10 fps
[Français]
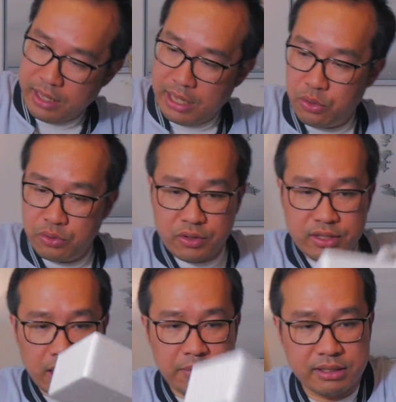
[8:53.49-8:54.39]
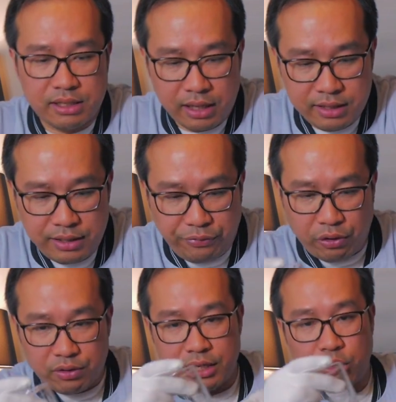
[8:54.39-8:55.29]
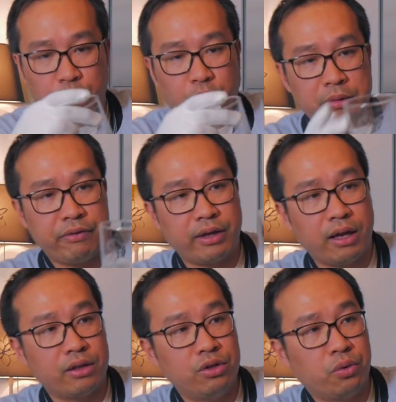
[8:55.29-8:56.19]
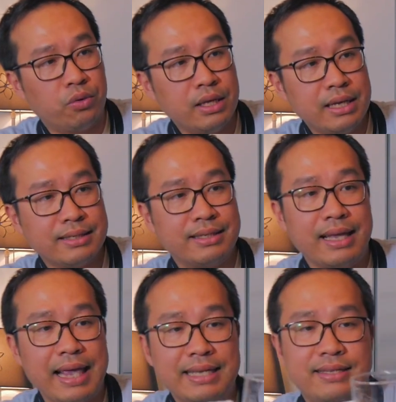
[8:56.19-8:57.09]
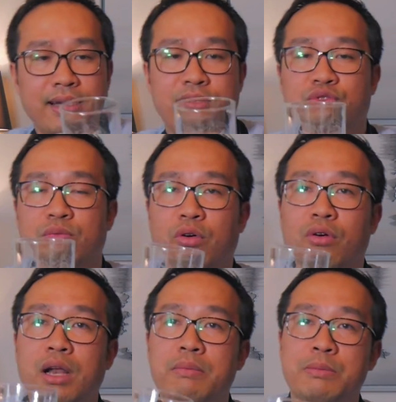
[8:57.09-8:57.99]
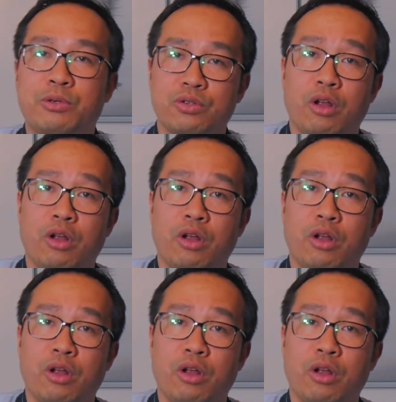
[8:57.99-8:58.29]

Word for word: Et le deuxième, est-ce qu'il y a une différence avec le premier verre Non, c'est exactement la même chose.